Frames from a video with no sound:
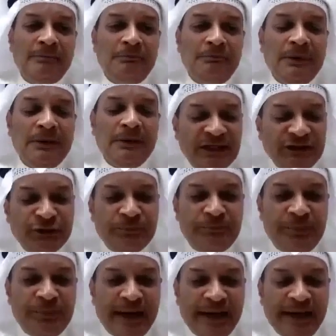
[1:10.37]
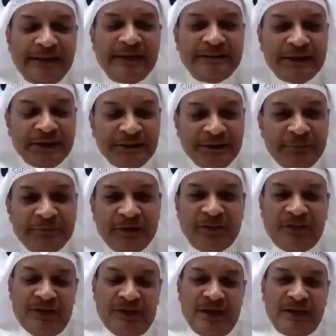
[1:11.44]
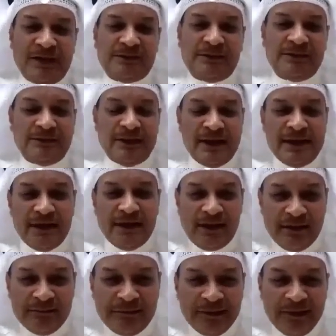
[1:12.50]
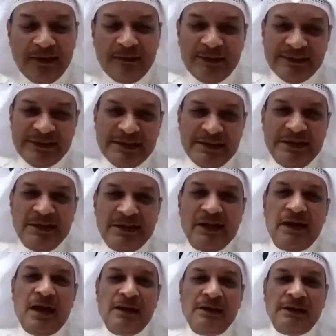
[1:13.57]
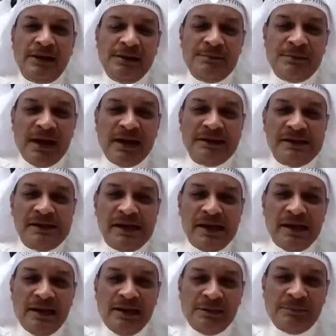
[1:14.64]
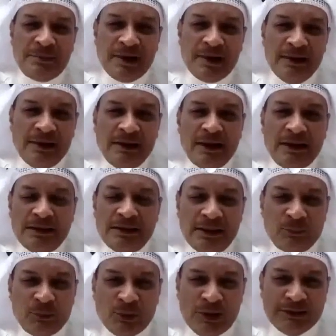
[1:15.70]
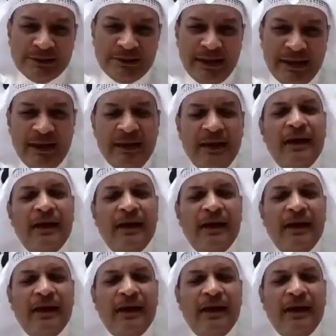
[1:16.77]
يجب علينا تقديم تضحيات التيارات المدنيه العلمانيه الليبراليه الديمقراطيه